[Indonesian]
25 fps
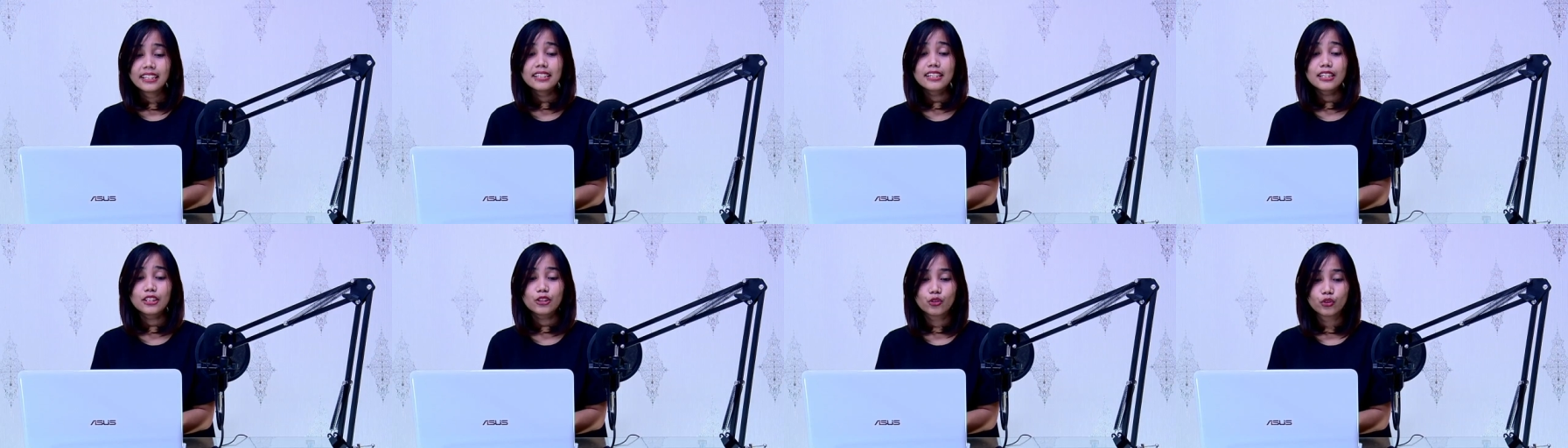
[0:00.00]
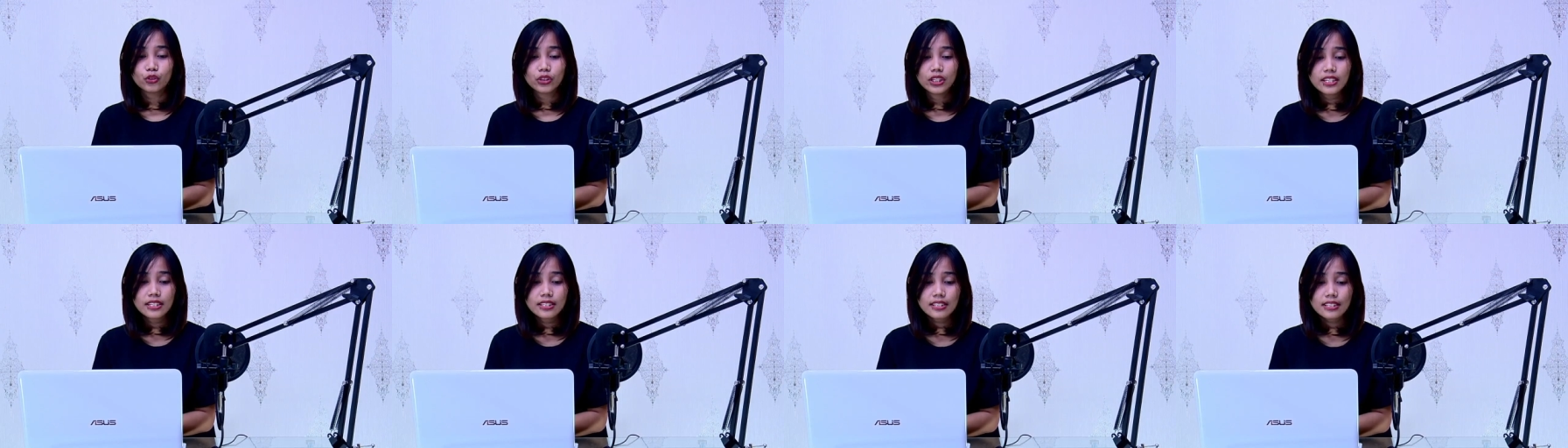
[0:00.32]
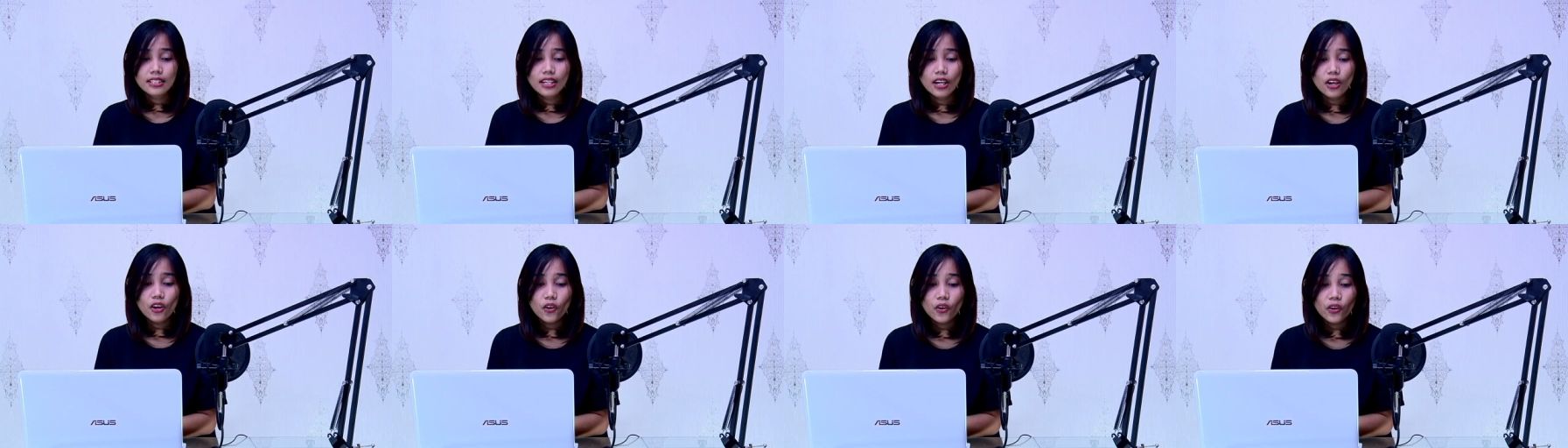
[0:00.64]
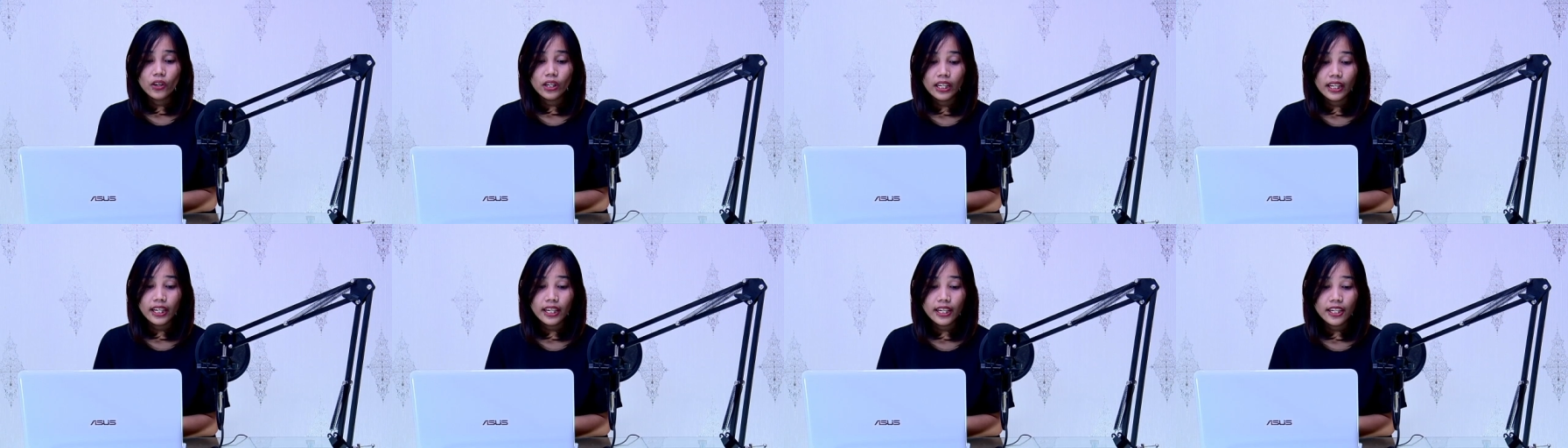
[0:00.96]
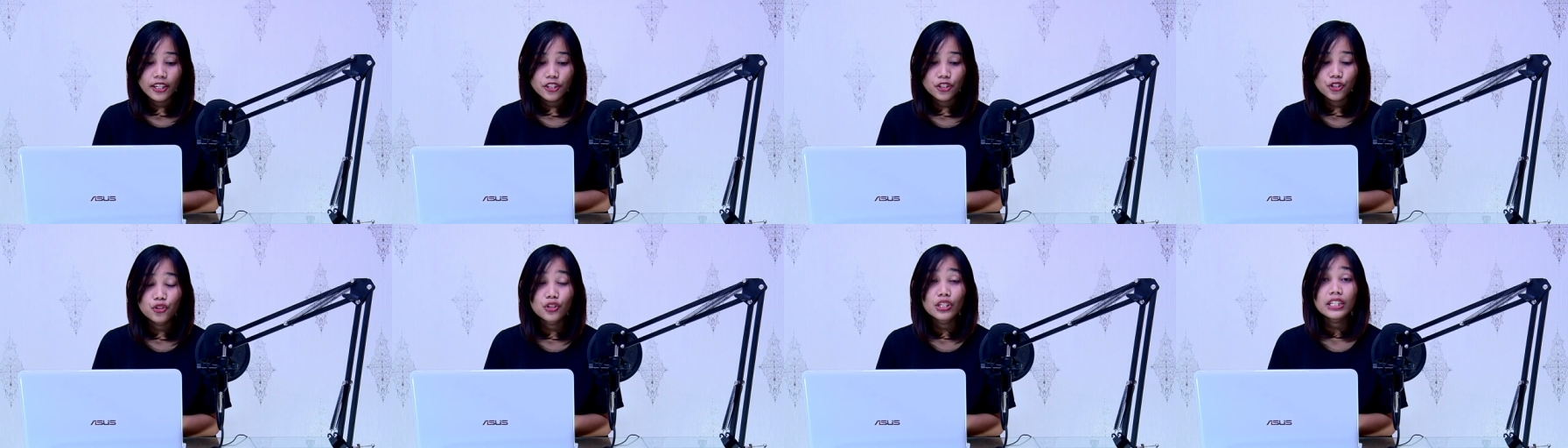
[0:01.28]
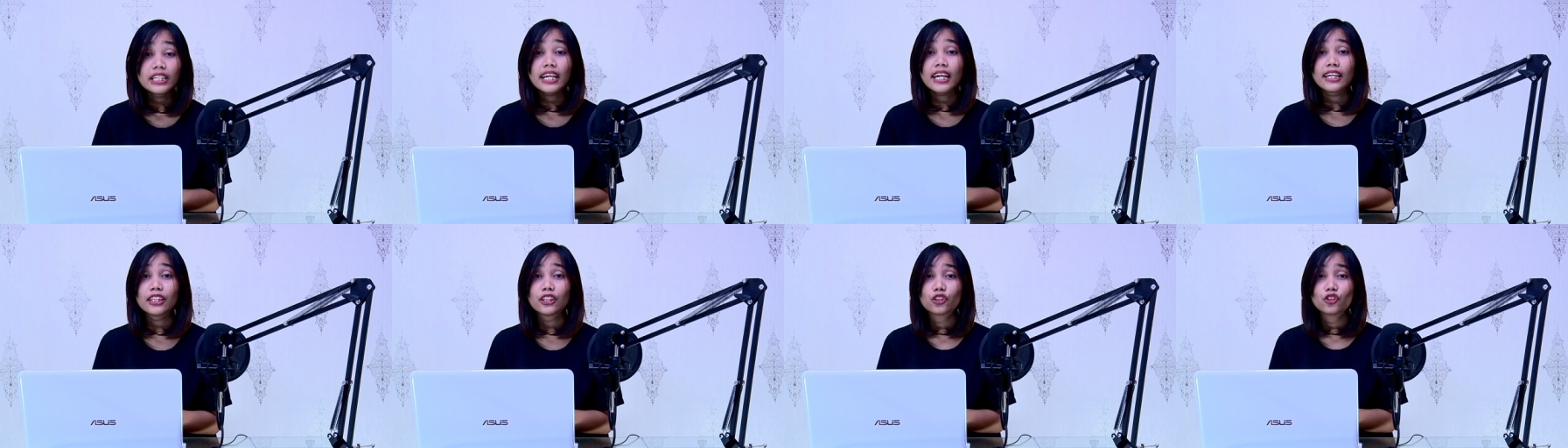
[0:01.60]
ditulis oleh
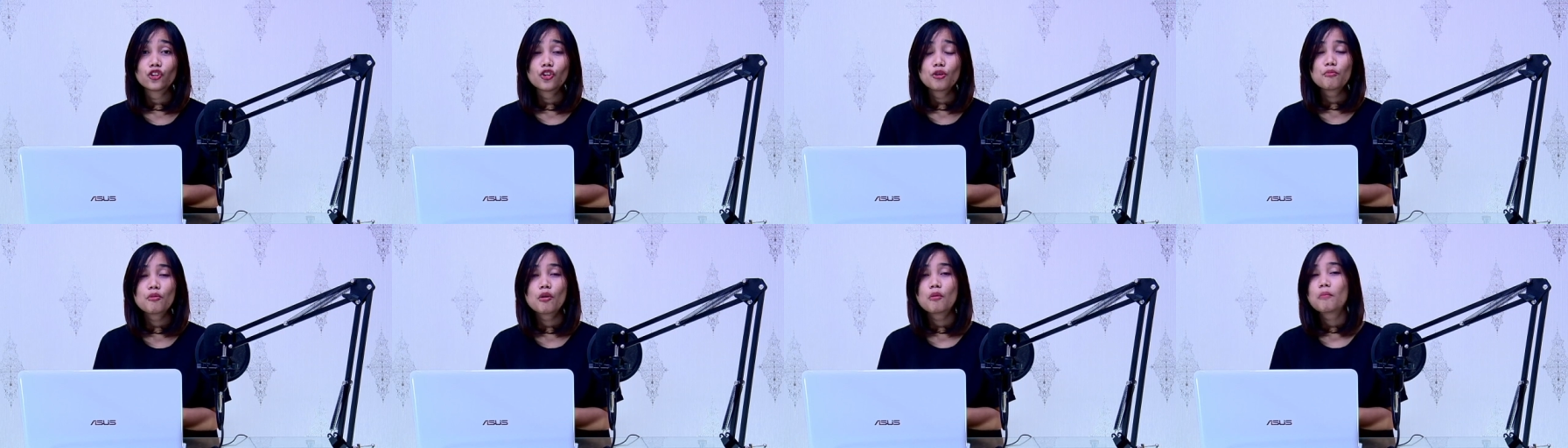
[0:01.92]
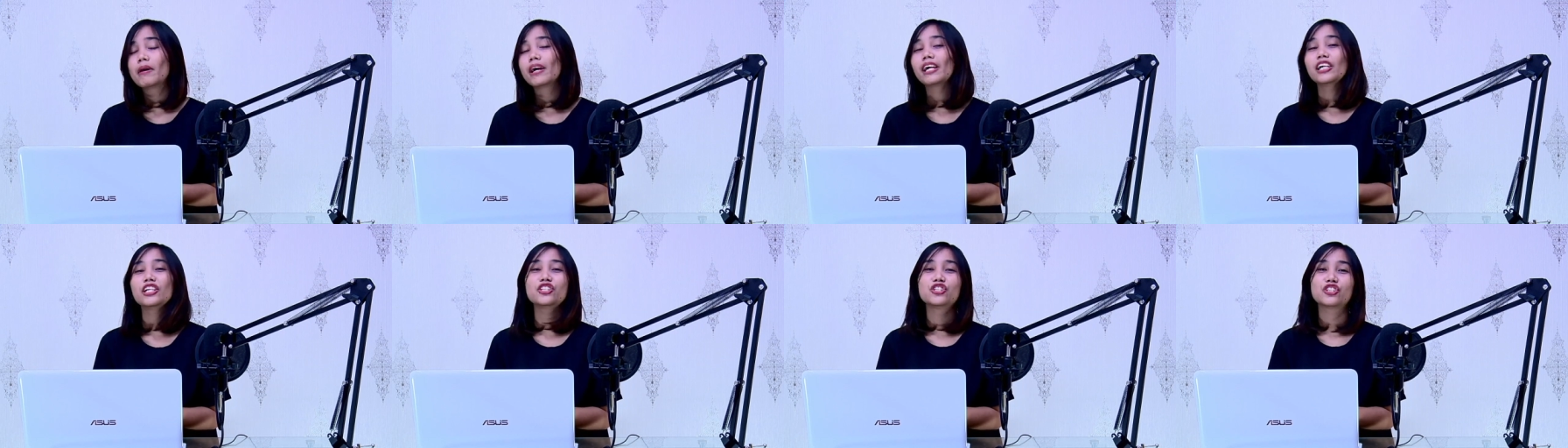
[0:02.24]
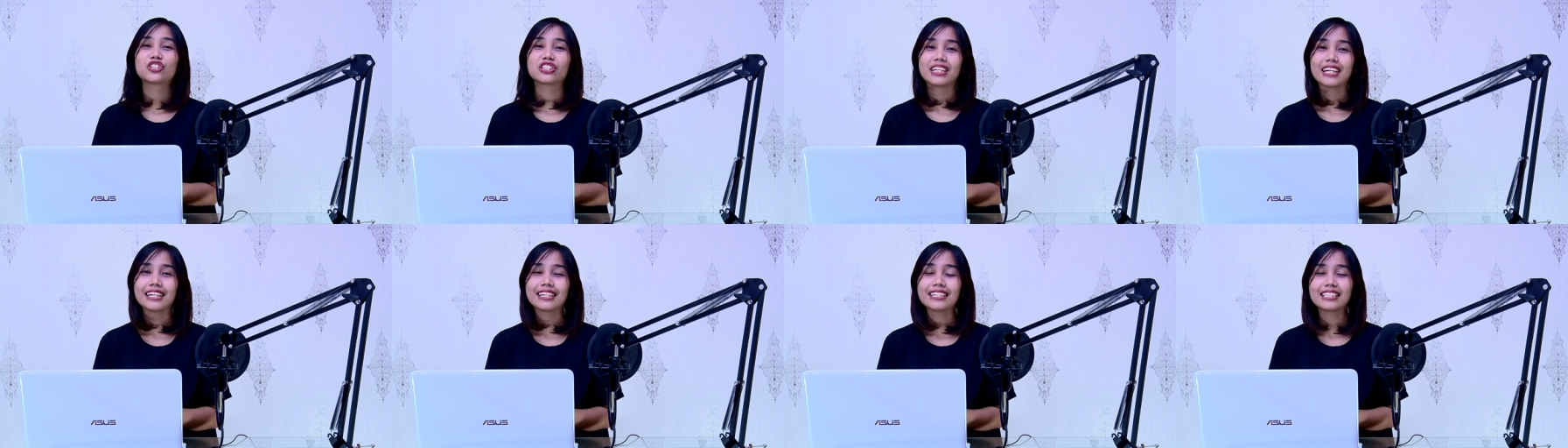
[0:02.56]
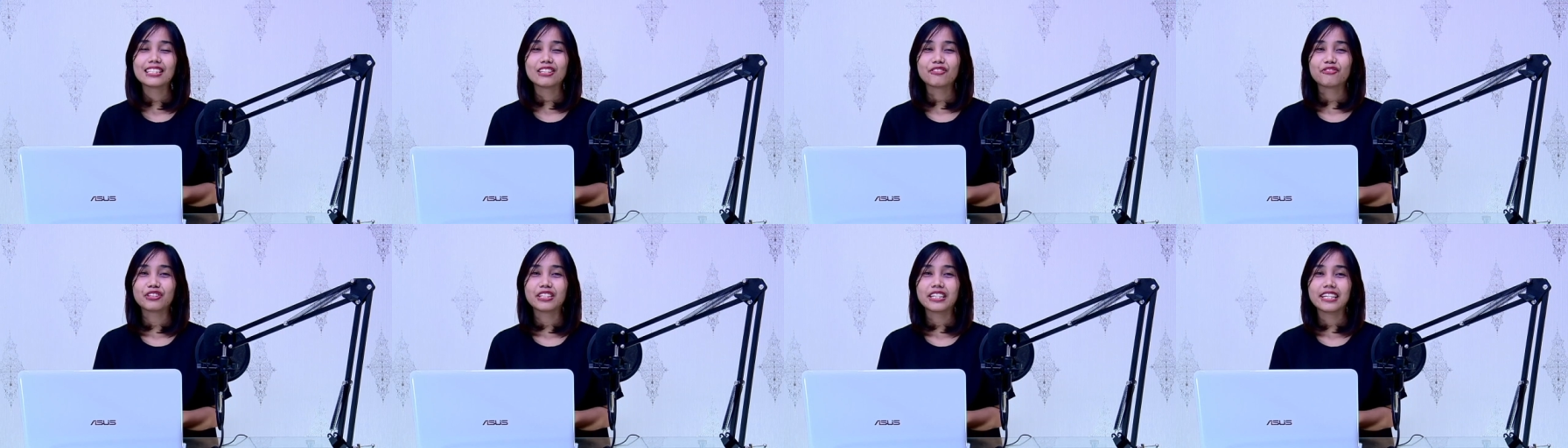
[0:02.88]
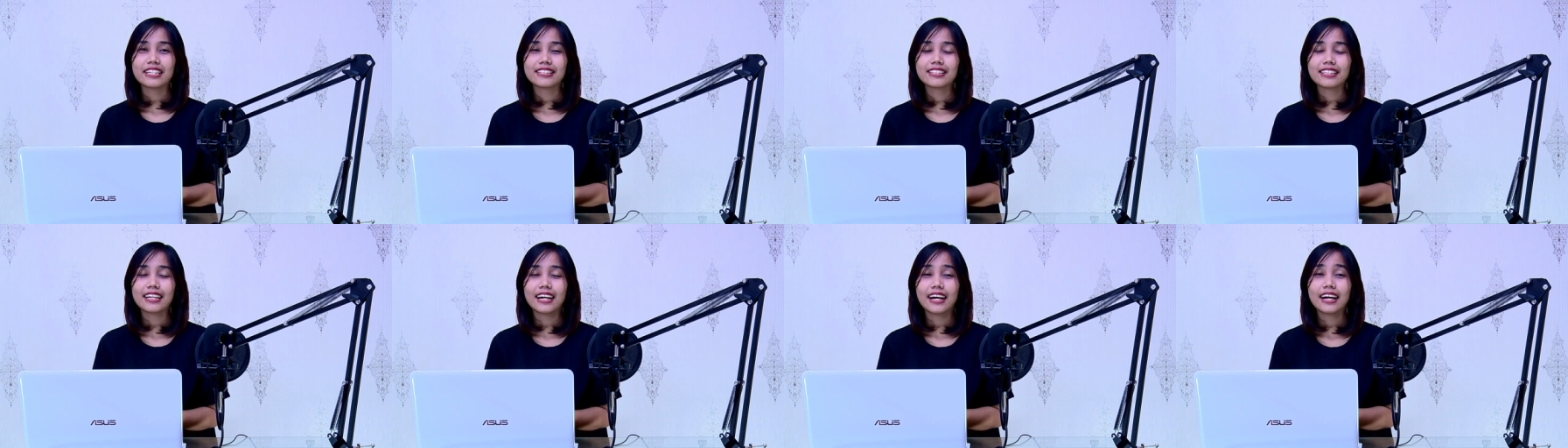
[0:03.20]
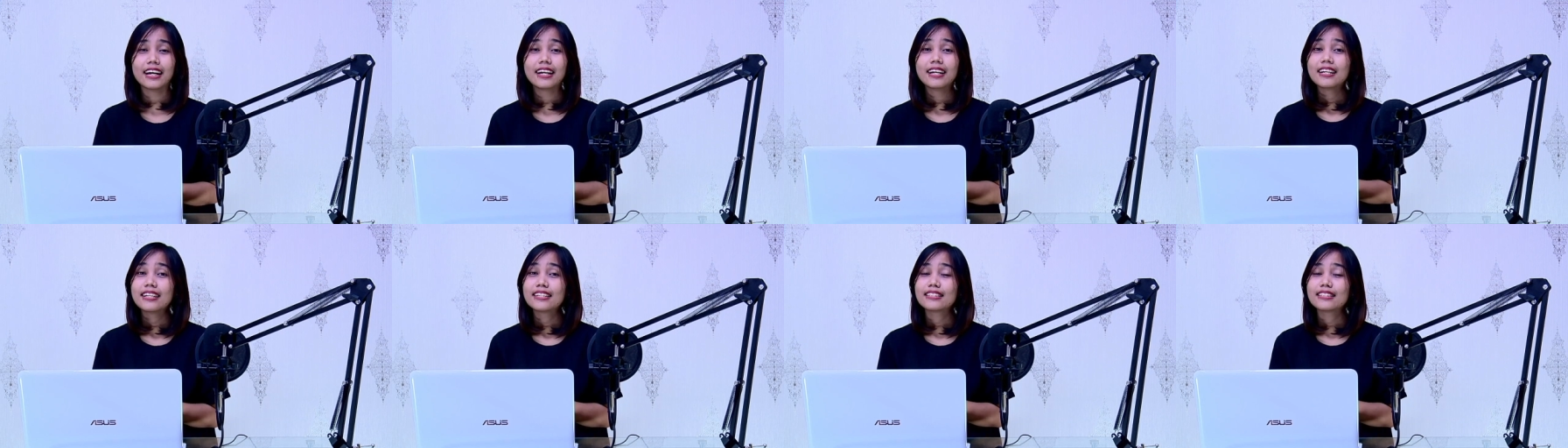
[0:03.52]
Julianto Mobile Jurnalis TV Desa.